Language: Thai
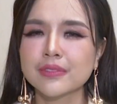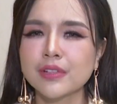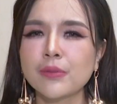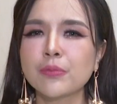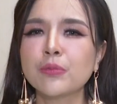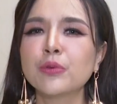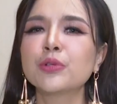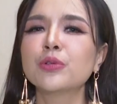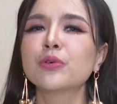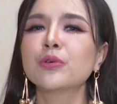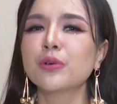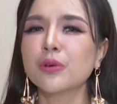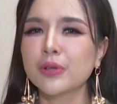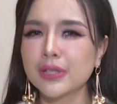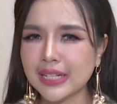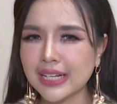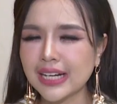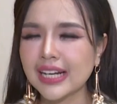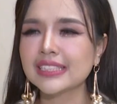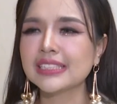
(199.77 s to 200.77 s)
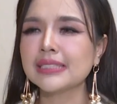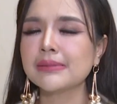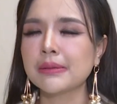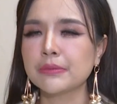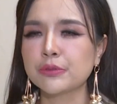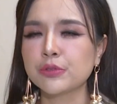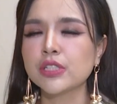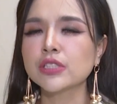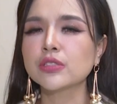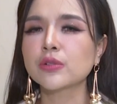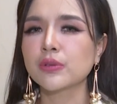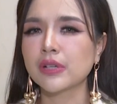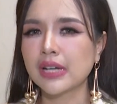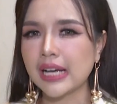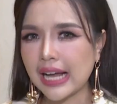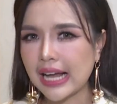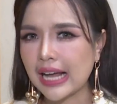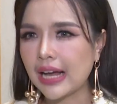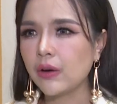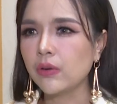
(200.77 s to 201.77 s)
ขอบคุณทุกคนนะคะ ที่แบบช่วยส่ง
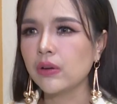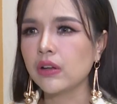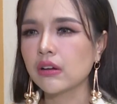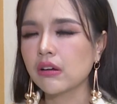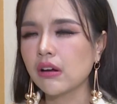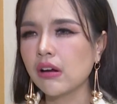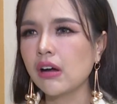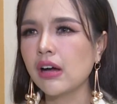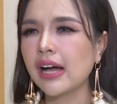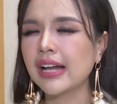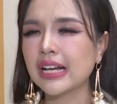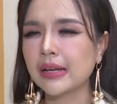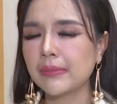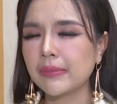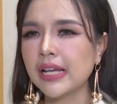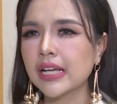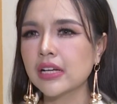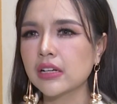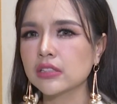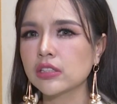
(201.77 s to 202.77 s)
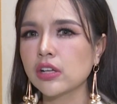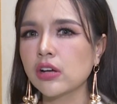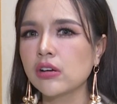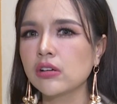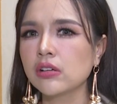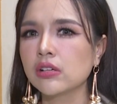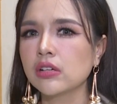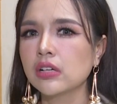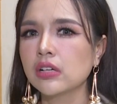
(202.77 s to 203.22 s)
ข่าว แล้วก็อันดับแรกก็ต้อง